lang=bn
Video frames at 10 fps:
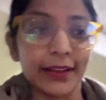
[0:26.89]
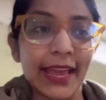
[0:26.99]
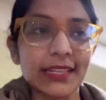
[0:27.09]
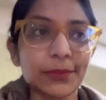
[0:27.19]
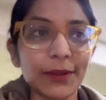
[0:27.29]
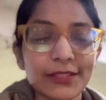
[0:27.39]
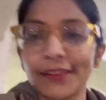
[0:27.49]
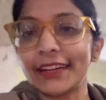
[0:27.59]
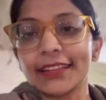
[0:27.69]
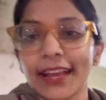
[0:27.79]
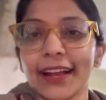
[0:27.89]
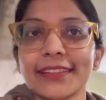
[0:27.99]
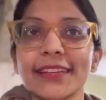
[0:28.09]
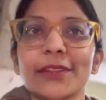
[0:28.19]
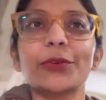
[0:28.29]
এক্সপ্রেসওয়েটা দেখা
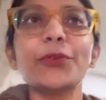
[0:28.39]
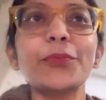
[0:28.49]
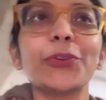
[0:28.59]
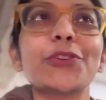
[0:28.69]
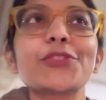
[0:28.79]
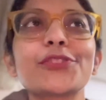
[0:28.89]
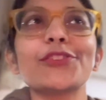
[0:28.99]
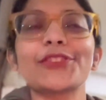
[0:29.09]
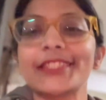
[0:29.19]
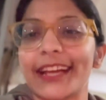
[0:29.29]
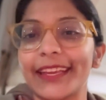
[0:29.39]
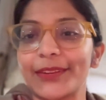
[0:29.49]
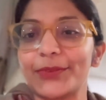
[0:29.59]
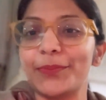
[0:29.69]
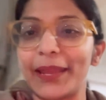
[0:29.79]
যায় তো খুব মনে হচ্ছিলো যে যাই
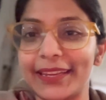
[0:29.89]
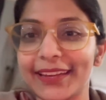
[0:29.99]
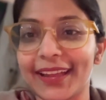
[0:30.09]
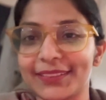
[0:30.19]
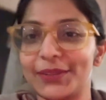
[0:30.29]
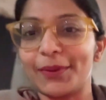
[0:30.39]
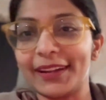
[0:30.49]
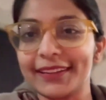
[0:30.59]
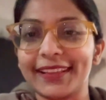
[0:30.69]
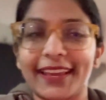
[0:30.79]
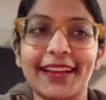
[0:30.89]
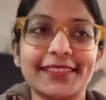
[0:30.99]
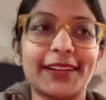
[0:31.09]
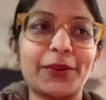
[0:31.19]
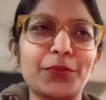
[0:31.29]
একটু বেরিয়ে রাত্রেবেলাটা দেখে
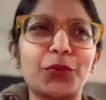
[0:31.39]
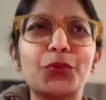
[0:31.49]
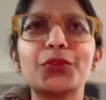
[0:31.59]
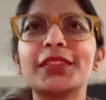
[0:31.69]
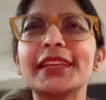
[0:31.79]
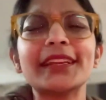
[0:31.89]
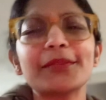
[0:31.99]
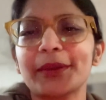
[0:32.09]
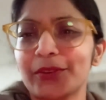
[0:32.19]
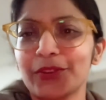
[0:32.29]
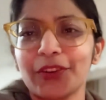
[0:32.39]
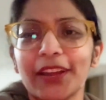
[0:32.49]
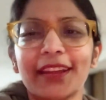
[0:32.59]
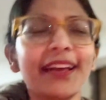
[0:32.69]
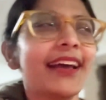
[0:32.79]
আসি কারণ বহু দিন বেরোনো হয় না